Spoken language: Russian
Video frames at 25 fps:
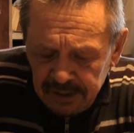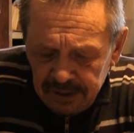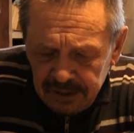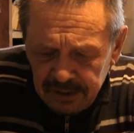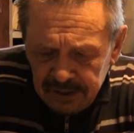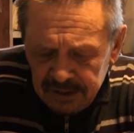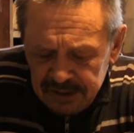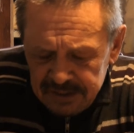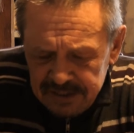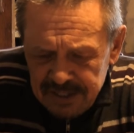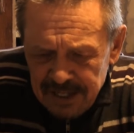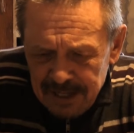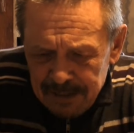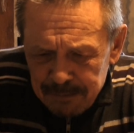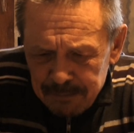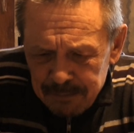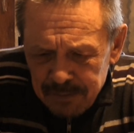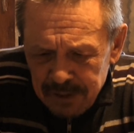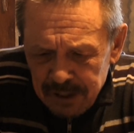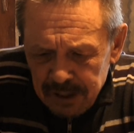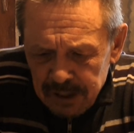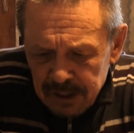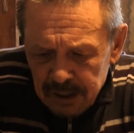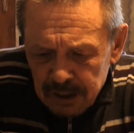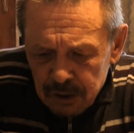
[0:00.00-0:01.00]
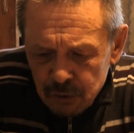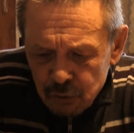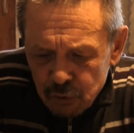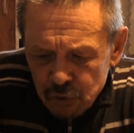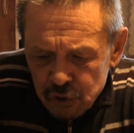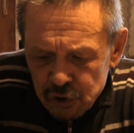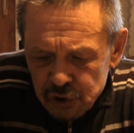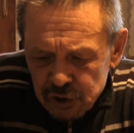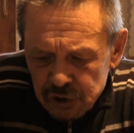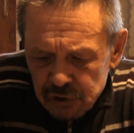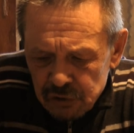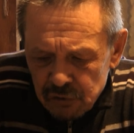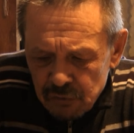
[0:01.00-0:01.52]
И там мы
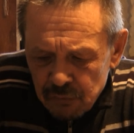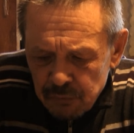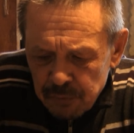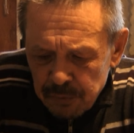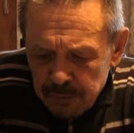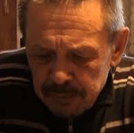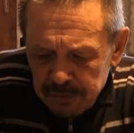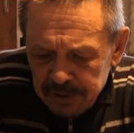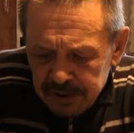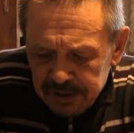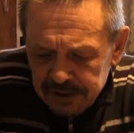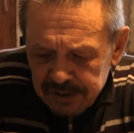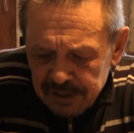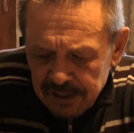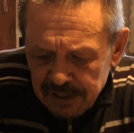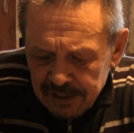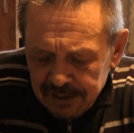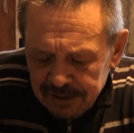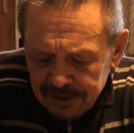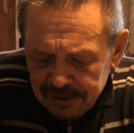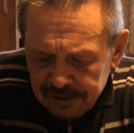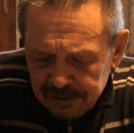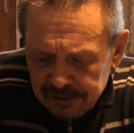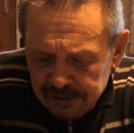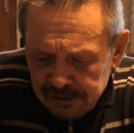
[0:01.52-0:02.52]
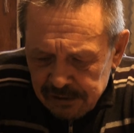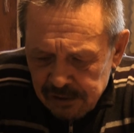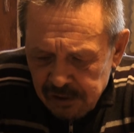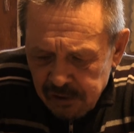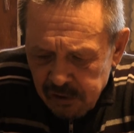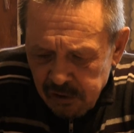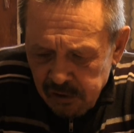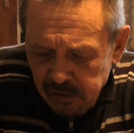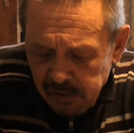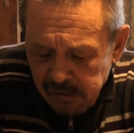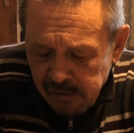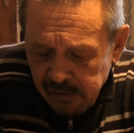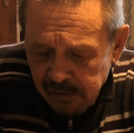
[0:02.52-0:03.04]
Кожанова упоминали.
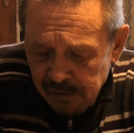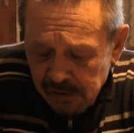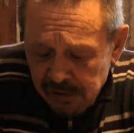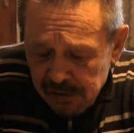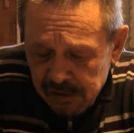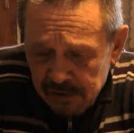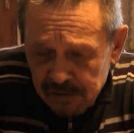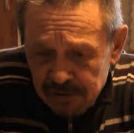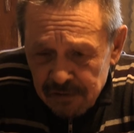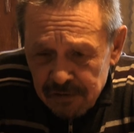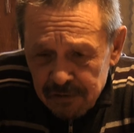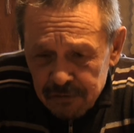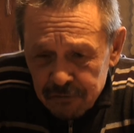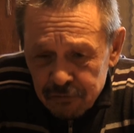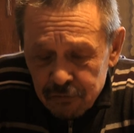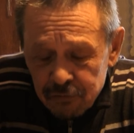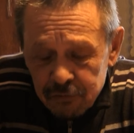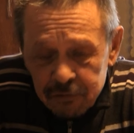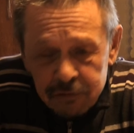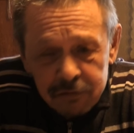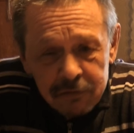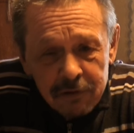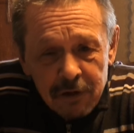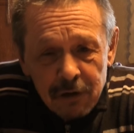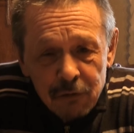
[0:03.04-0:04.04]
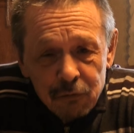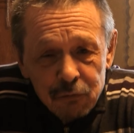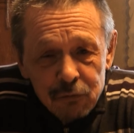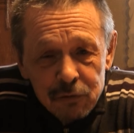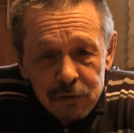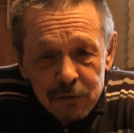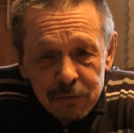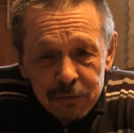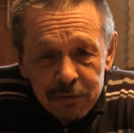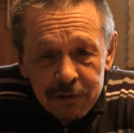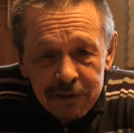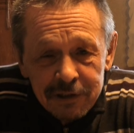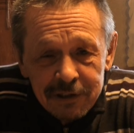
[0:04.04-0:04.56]
То есть в
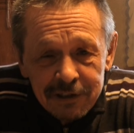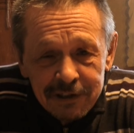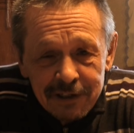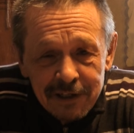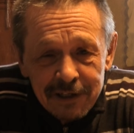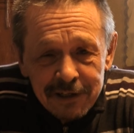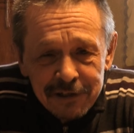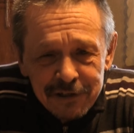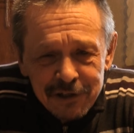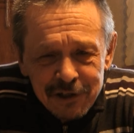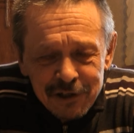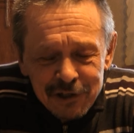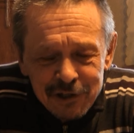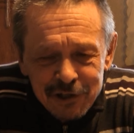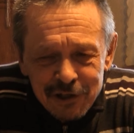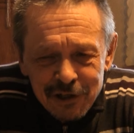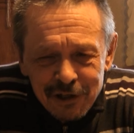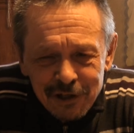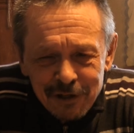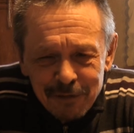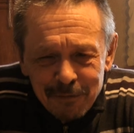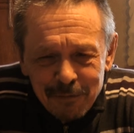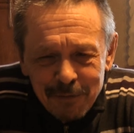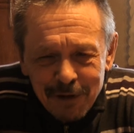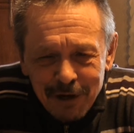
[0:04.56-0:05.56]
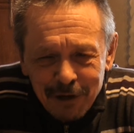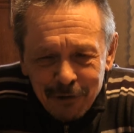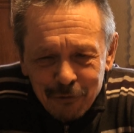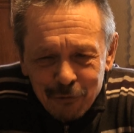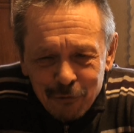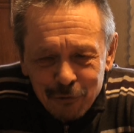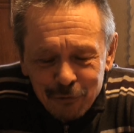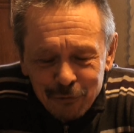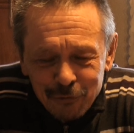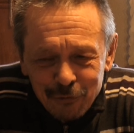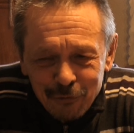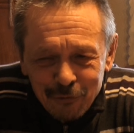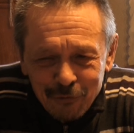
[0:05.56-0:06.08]
каком смысле я держал
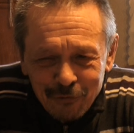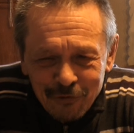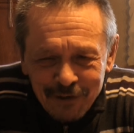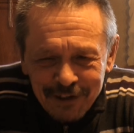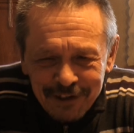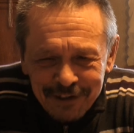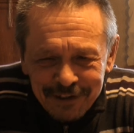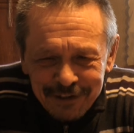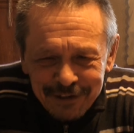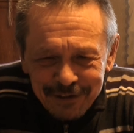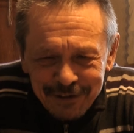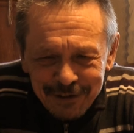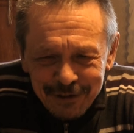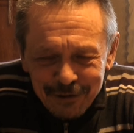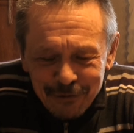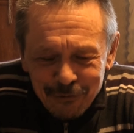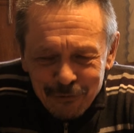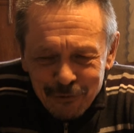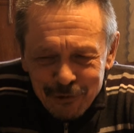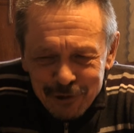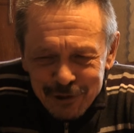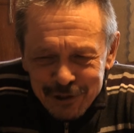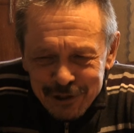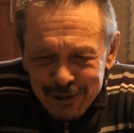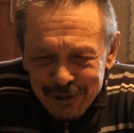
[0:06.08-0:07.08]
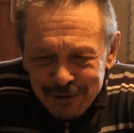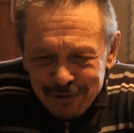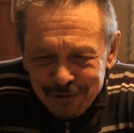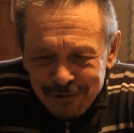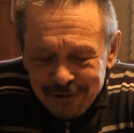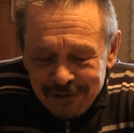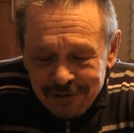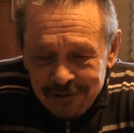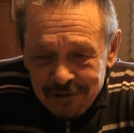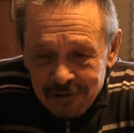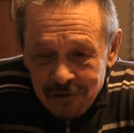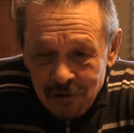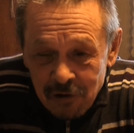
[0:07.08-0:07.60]
оборону квартиры
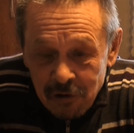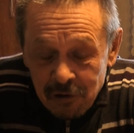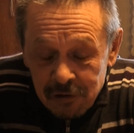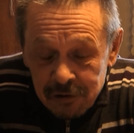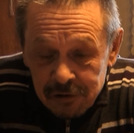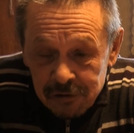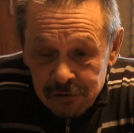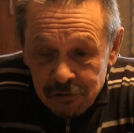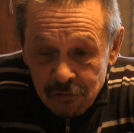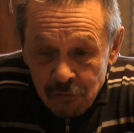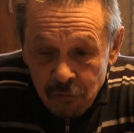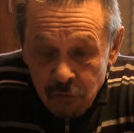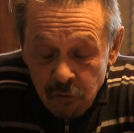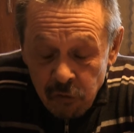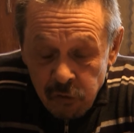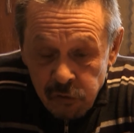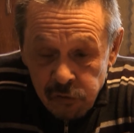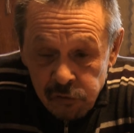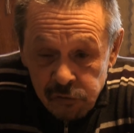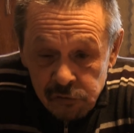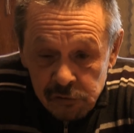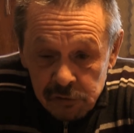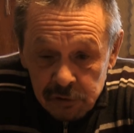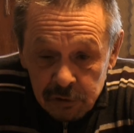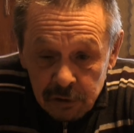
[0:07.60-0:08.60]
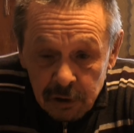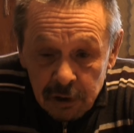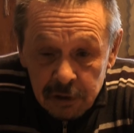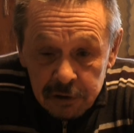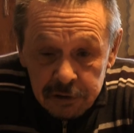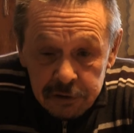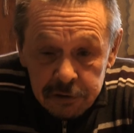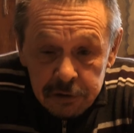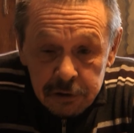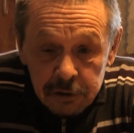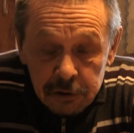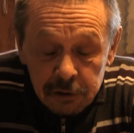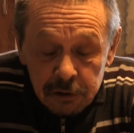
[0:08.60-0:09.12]
Кожанова – а
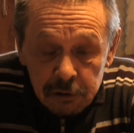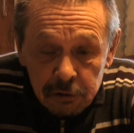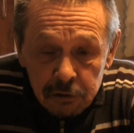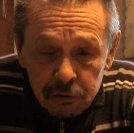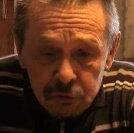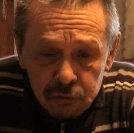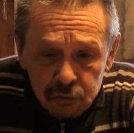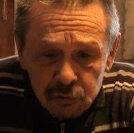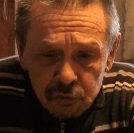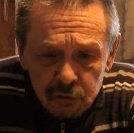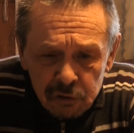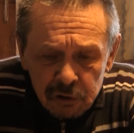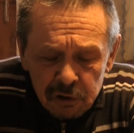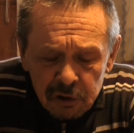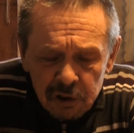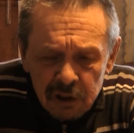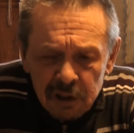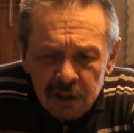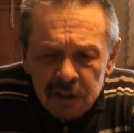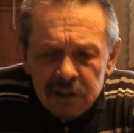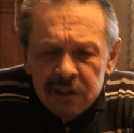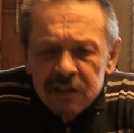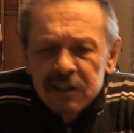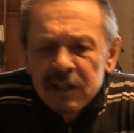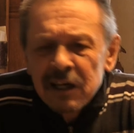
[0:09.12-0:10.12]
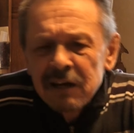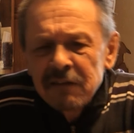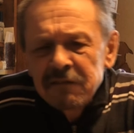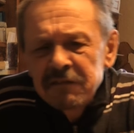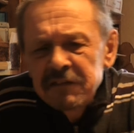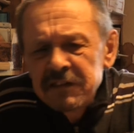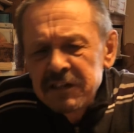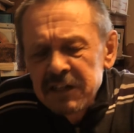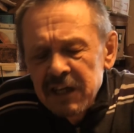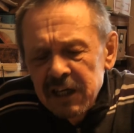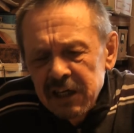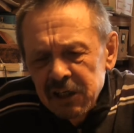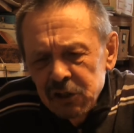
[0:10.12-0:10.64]
тех, кто со
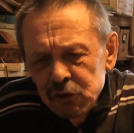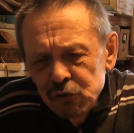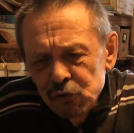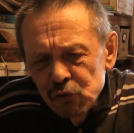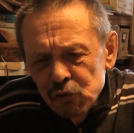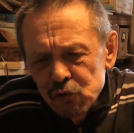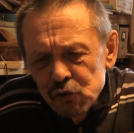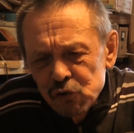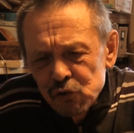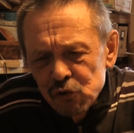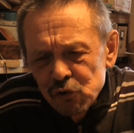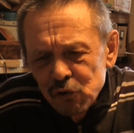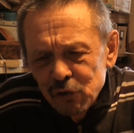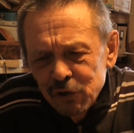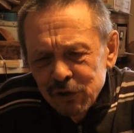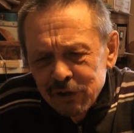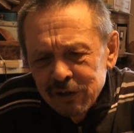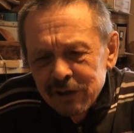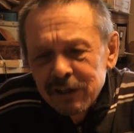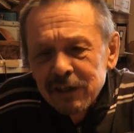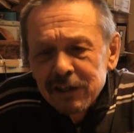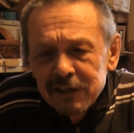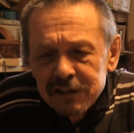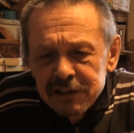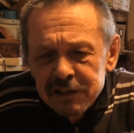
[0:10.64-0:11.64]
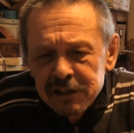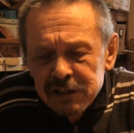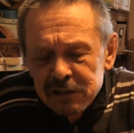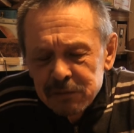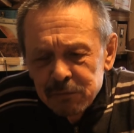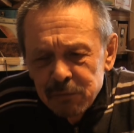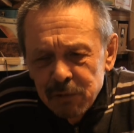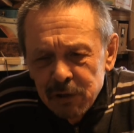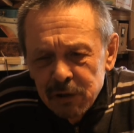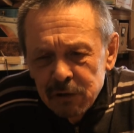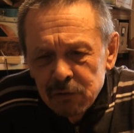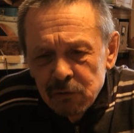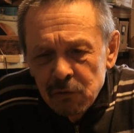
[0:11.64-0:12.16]
всей душой хотел
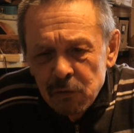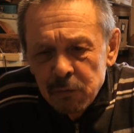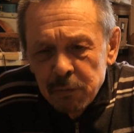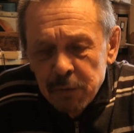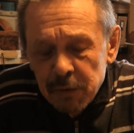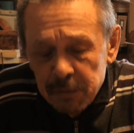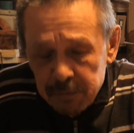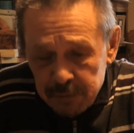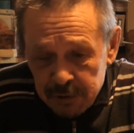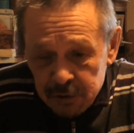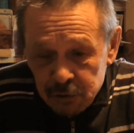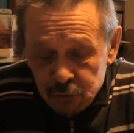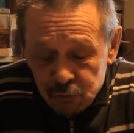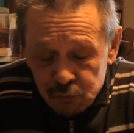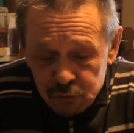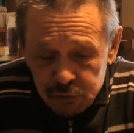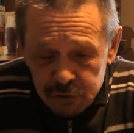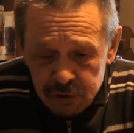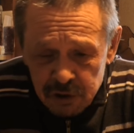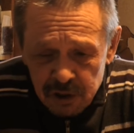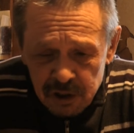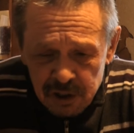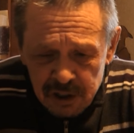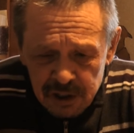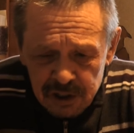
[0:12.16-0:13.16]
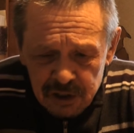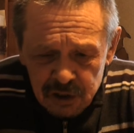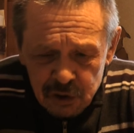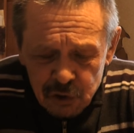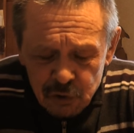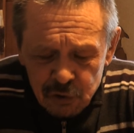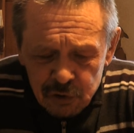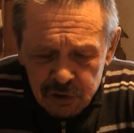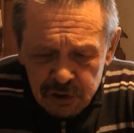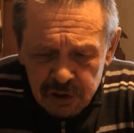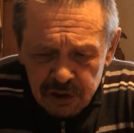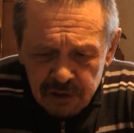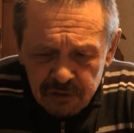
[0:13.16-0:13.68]
бы его помянуть, но
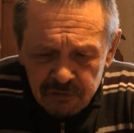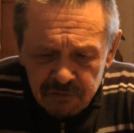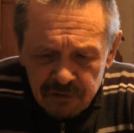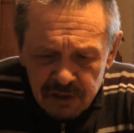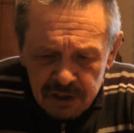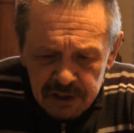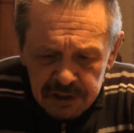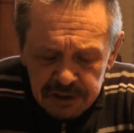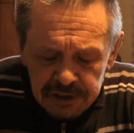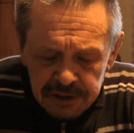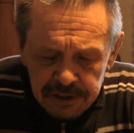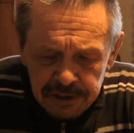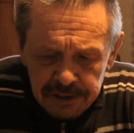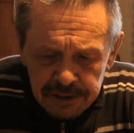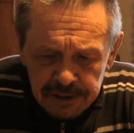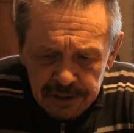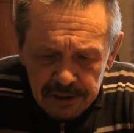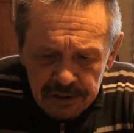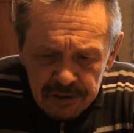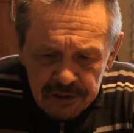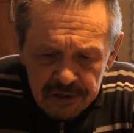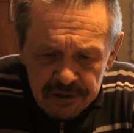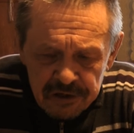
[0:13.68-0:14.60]
в этой квартире